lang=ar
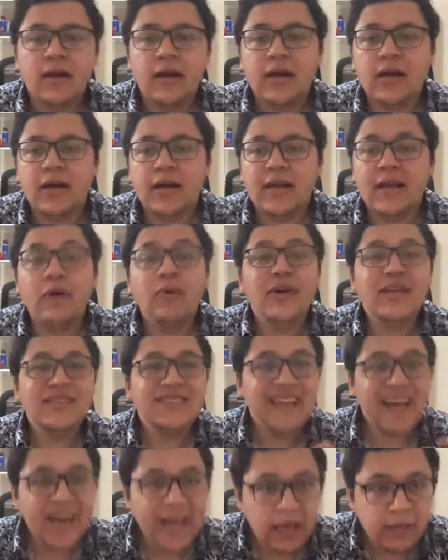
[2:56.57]
لو
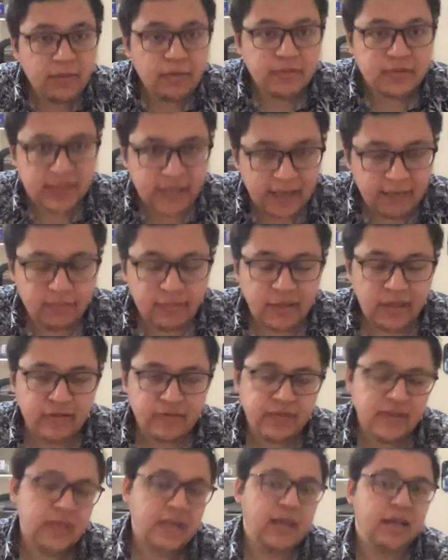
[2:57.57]
انت حابب تكمل
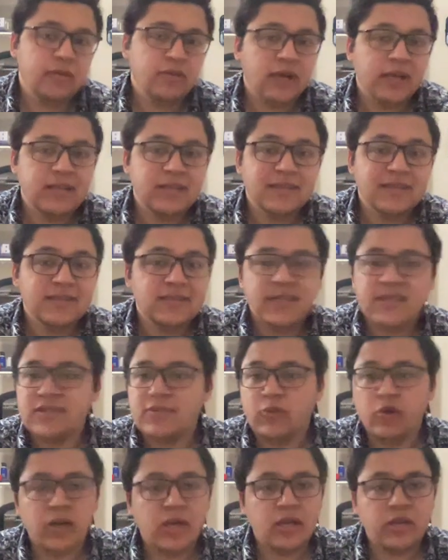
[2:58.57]
في يونايتد ستيتس
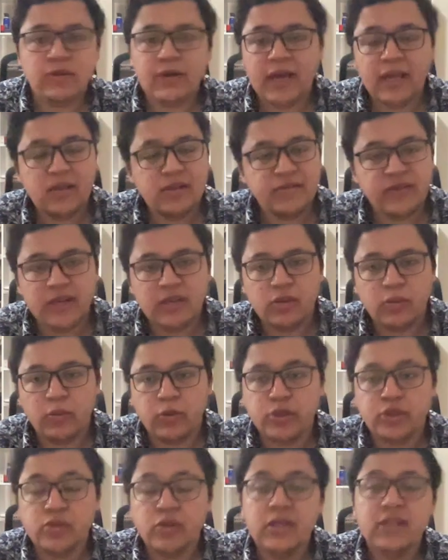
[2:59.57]
ممكن يو كانت فايند
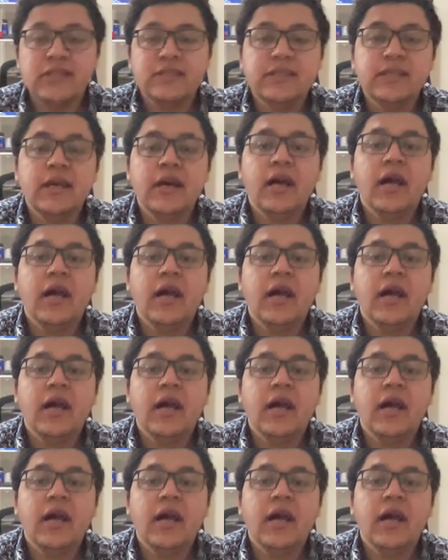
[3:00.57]
اوبورتيونيتي